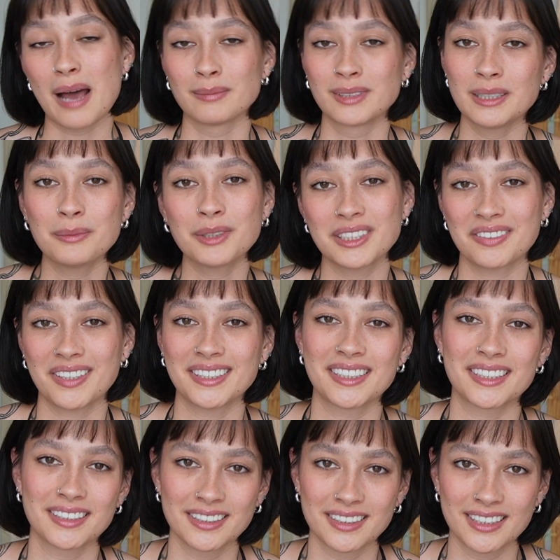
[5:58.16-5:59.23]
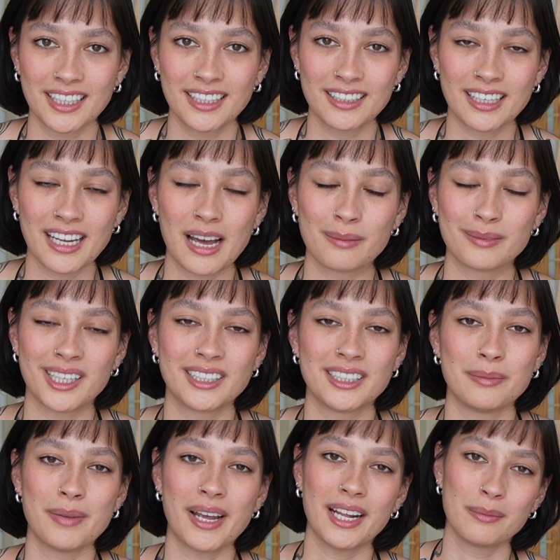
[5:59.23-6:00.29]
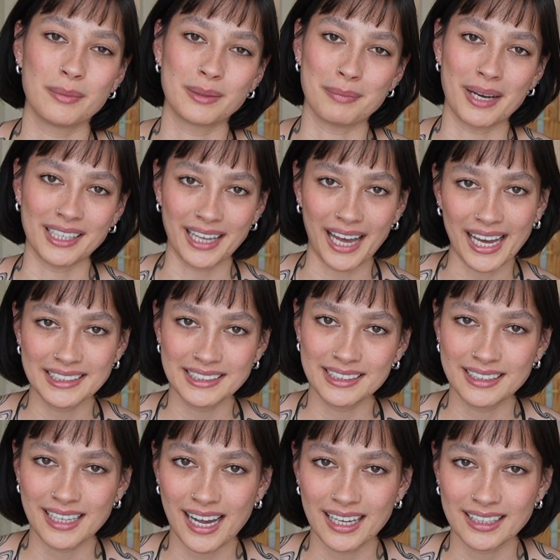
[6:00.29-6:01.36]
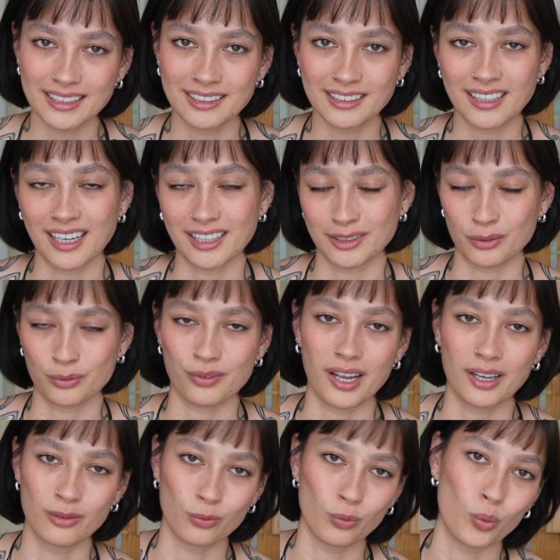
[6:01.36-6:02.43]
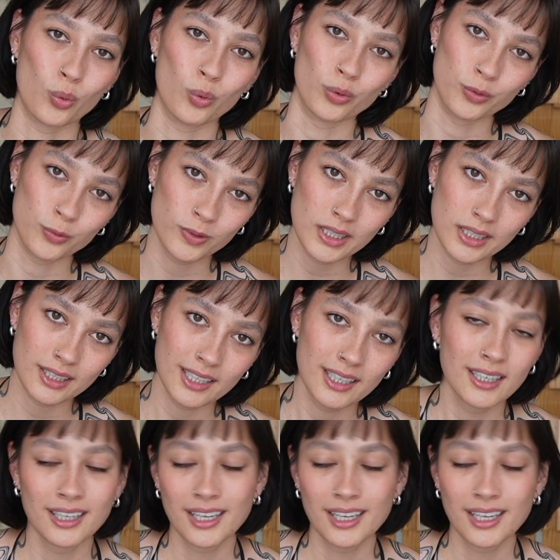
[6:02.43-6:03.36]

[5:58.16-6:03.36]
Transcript: Am 27.10. kam dann die Mail mit meinen Reisedaten, also wann, wo und wie.